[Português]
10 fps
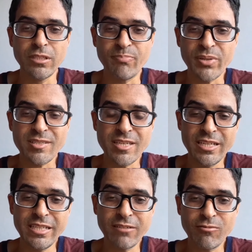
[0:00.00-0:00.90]
em
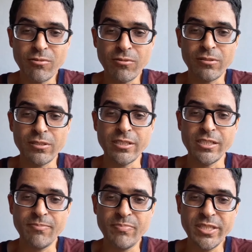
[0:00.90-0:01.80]
parceria com
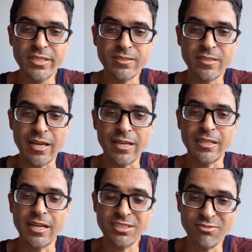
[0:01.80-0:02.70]
Ipisa
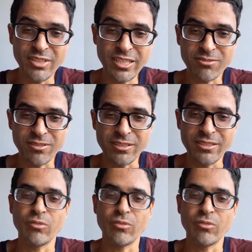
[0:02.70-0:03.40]
Adventure.